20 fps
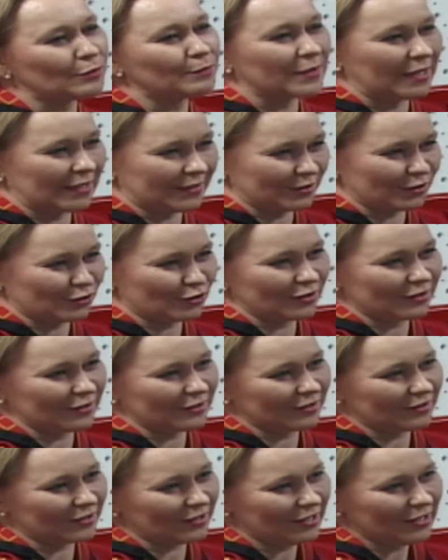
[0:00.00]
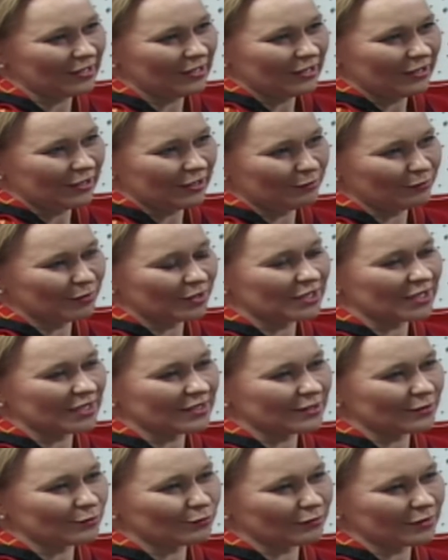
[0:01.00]
naszej pracy, czyli tych
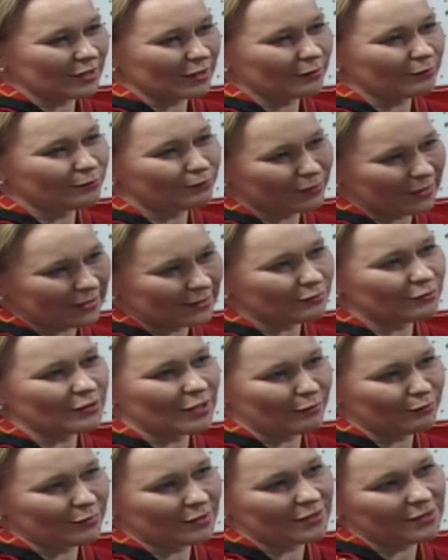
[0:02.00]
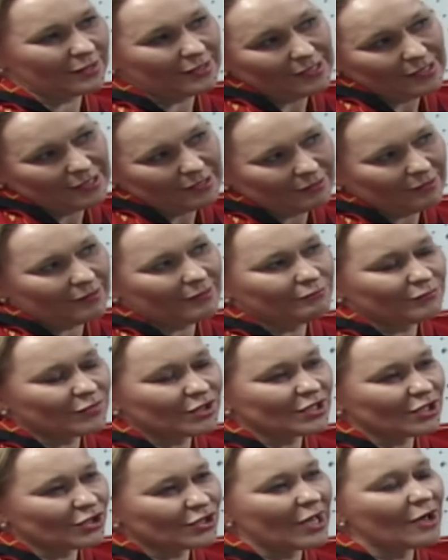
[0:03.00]
miesięcy, które pracujemy,
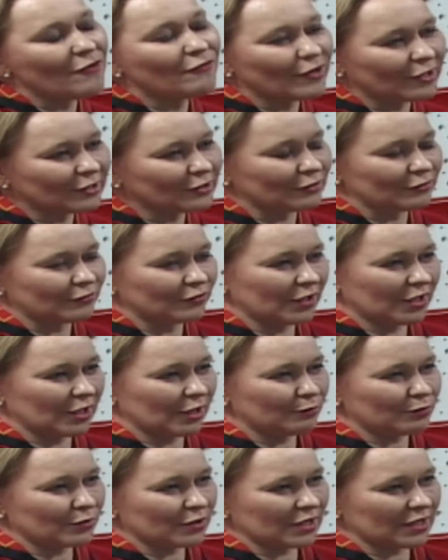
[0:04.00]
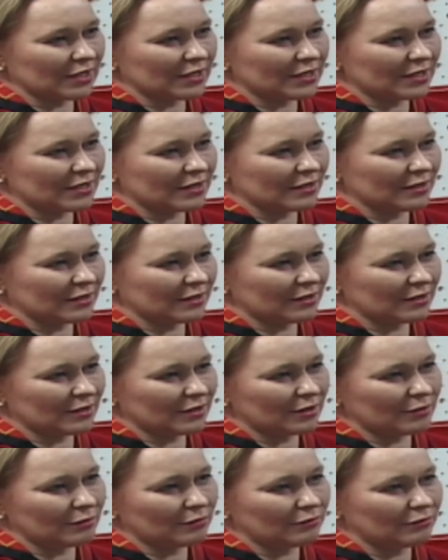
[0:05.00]
myślę, że efektywnie przez
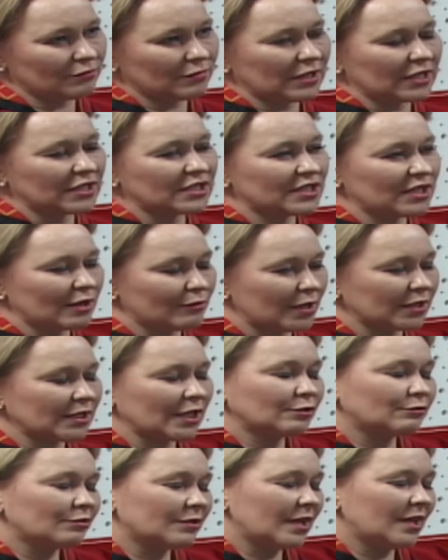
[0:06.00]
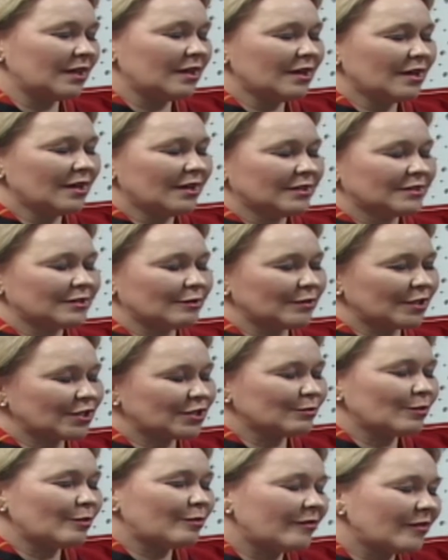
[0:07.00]
te działania, które są
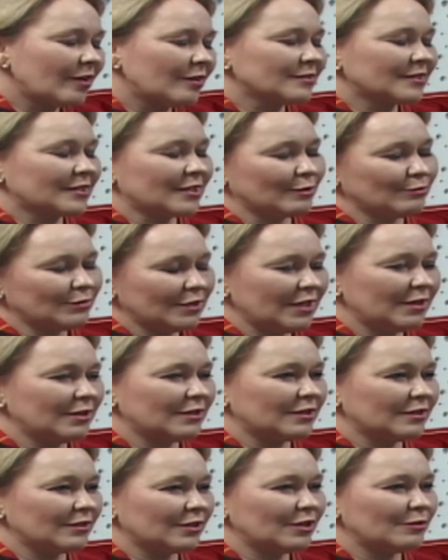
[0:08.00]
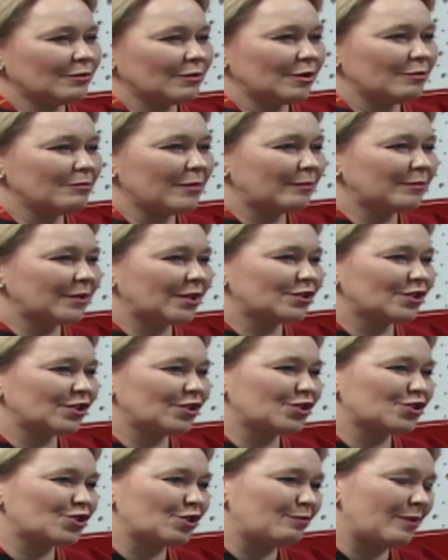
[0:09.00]
naszym obowiązkiem. No to mamy, to mamy chwilę, na,
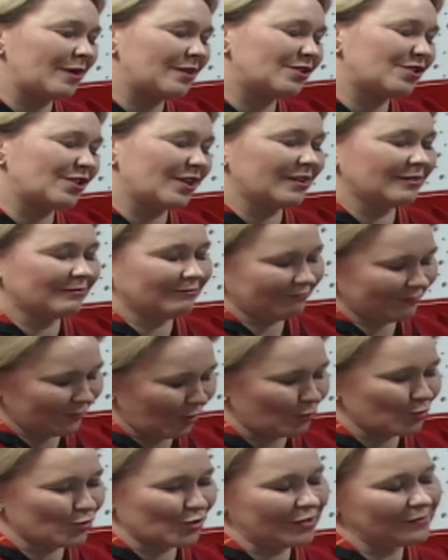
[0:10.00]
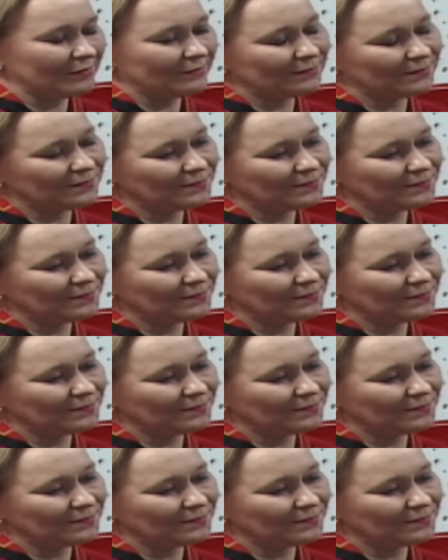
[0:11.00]
nadzieję, pod, mamy chwilę na, na, podsumowanie